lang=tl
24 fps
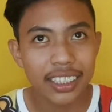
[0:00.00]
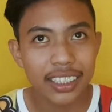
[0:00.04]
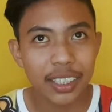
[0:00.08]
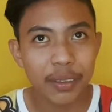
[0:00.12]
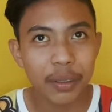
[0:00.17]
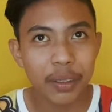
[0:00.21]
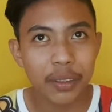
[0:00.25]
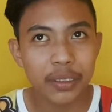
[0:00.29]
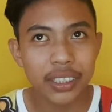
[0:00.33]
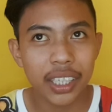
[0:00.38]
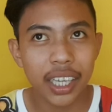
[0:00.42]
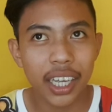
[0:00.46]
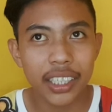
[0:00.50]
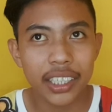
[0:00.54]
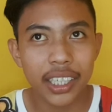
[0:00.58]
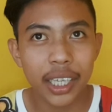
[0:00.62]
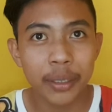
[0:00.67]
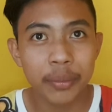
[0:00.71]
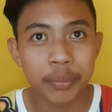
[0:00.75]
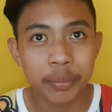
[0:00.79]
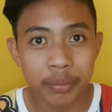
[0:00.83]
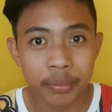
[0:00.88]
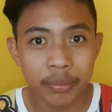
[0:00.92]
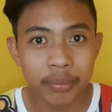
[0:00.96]
Sabi ko sa
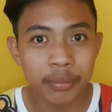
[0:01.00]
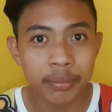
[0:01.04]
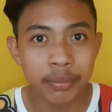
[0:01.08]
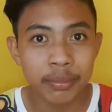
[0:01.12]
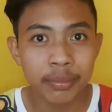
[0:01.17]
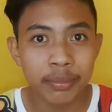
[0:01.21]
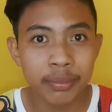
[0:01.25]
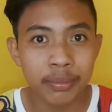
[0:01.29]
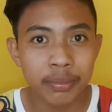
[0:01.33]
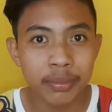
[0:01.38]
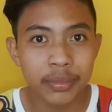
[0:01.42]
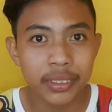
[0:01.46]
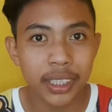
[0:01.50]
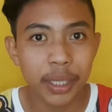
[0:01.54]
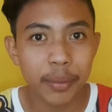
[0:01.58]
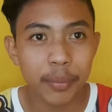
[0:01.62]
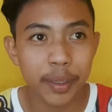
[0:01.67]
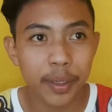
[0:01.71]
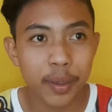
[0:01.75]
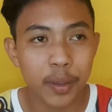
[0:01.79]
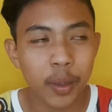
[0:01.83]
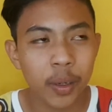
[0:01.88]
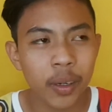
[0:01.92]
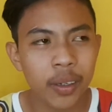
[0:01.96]
kanya, hmm,
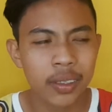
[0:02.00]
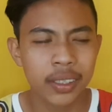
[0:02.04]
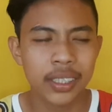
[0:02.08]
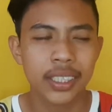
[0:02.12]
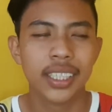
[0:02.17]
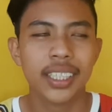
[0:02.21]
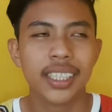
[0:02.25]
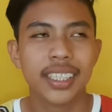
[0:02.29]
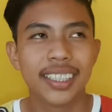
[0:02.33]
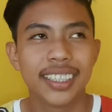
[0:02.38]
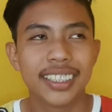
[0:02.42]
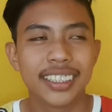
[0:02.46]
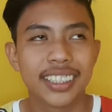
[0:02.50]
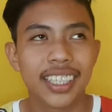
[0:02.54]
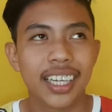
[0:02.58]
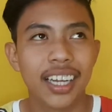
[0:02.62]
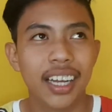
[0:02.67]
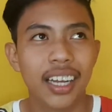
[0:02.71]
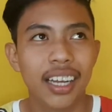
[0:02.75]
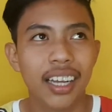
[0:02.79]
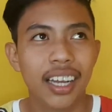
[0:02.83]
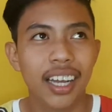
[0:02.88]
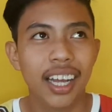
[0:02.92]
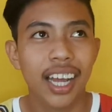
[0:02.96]
sabi ko, sabi
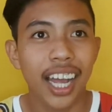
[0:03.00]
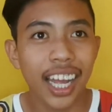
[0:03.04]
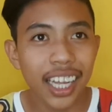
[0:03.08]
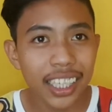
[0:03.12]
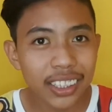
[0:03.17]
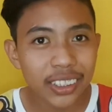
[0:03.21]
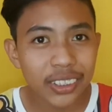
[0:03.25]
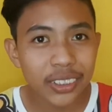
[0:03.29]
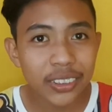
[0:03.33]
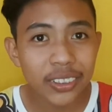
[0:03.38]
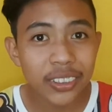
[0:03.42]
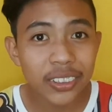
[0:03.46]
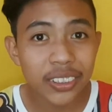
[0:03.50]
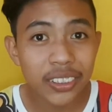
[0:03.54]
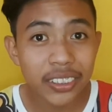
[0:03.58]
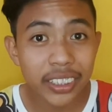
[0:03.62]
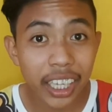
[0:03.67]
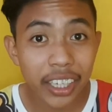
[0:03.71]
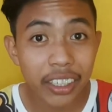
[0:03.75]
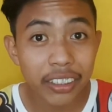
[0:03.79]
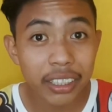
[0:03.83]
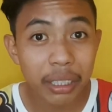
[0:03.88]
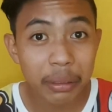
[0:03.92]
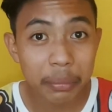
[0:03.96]
siya, ano,
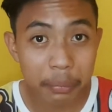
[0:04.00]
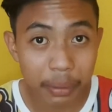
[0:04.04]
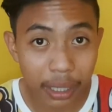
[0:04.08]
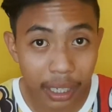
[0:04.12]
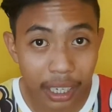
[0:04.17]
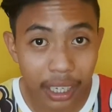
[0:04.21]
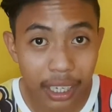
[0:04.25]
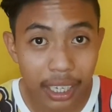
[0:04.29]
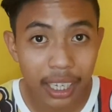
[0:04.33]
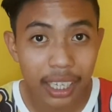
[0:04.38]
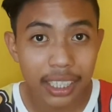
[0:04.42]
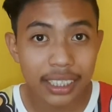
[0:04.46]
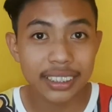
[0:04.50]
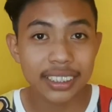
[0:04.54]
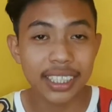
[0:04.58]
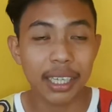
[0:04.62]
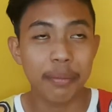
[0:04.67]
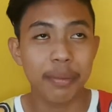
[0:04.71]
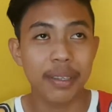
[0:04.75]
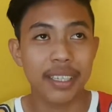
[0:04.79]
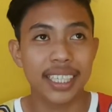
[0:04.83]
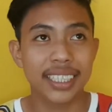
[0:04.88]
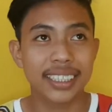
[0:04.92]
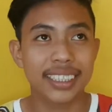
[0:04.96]
tayo na ba?
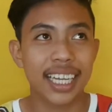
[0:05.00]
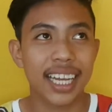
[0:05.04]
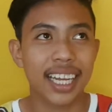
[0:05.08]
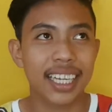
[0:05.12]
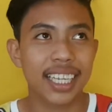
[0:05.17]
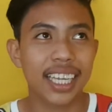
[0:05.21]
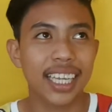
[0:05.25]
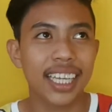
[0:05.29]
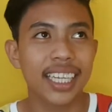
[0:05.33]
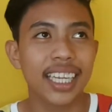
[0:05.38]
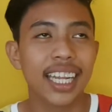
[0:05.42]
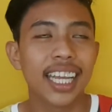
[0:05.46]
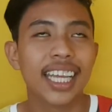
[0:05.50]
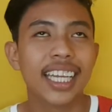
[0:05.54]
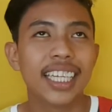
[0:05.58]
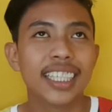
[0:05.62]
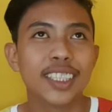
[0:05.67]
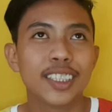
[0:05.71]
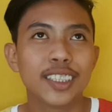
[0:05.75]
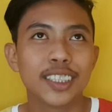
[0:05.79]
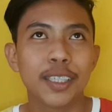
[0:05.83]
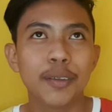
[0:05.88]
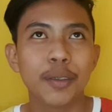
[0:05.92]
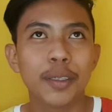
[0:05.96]
Sabi niya sa akin.
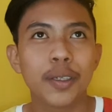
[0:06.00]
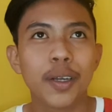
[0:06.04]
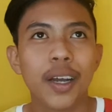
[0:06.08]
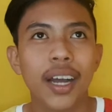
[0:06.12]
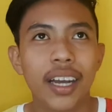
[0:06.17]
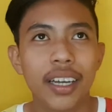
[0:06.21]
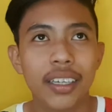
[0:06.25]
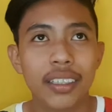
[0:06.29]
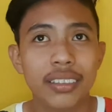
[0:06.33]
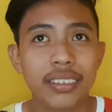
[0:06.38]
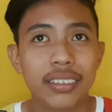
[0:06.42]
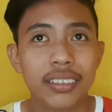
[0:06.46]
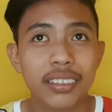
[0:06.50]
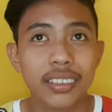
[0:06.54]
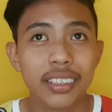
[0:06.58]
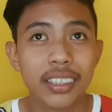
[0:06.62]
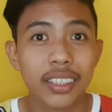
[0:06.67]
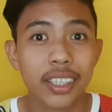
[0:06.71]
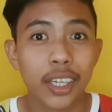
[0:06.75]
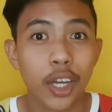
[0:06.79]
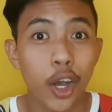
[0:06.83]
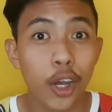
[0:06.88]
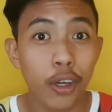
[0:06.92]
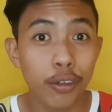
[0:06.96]
So sabi ko,
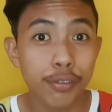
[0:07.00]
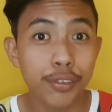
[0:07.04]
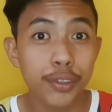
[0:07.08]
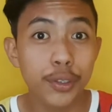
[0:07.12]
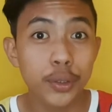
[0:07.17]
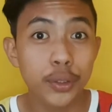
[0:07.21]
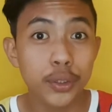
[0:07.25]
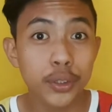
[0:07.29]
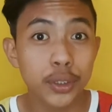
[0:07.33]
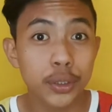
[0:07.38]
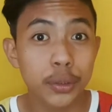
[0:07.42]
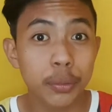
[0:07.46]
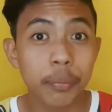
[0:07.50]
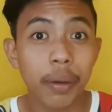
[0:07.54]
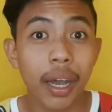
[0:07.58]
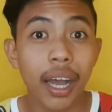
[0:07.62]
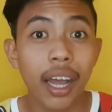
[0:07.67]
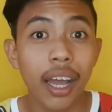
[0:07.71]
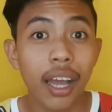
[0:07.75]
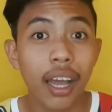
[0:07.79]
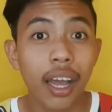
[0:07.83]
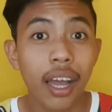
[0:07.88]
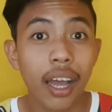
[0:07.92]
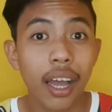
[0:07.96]
obvious
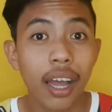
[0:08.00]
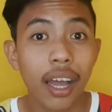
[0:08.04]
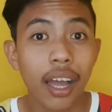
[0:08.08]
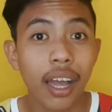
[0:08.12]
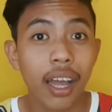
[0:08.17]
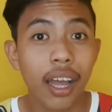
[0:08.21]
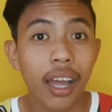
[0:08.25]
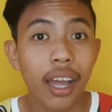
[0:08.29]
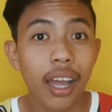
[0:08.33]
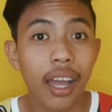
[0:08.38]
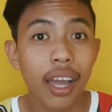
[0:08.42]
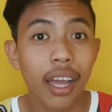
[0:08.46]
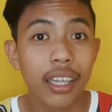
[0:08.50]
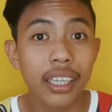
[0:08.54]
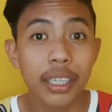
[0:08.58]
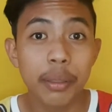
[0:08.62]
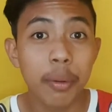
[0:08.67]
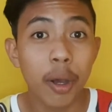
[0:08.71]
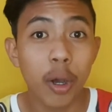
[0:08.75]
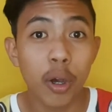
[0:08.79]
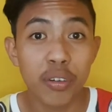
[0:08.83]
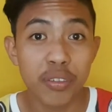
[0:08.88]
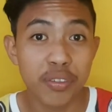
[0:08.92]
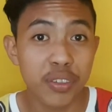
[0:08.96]
ba? Di
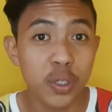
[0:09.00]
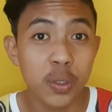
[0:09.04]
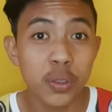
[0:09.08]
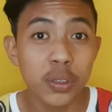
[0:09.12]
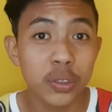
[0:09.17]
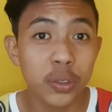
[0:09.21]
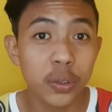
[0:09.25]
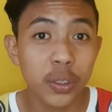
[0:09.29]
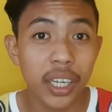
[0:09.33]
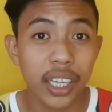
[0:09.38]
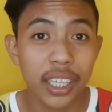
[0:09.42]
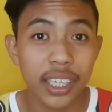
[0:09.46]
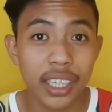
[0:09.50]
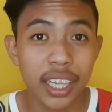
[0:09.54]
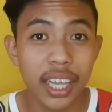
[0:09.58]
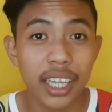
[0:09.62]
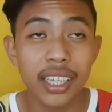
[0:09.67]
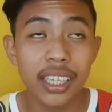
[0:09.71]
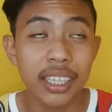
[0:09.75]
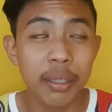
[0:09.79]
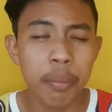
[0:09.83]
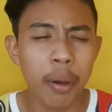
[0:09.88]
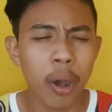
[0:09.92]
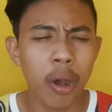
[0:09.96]
ba obvious o
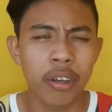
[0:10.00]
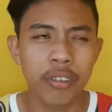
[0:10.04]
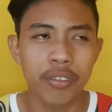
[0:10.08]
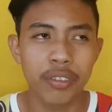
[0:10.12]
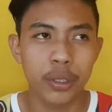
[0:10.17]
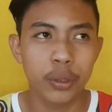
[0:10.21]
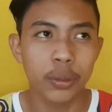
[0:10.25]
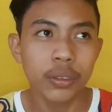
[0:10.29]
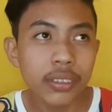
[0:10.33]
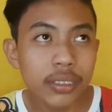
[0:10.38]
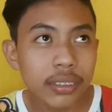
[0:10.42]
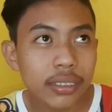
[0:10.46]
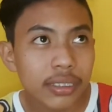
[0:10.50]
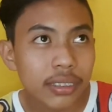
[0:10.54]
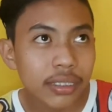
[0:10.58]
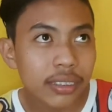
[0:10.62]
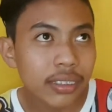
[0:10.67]
ganyan? Di ba obvious?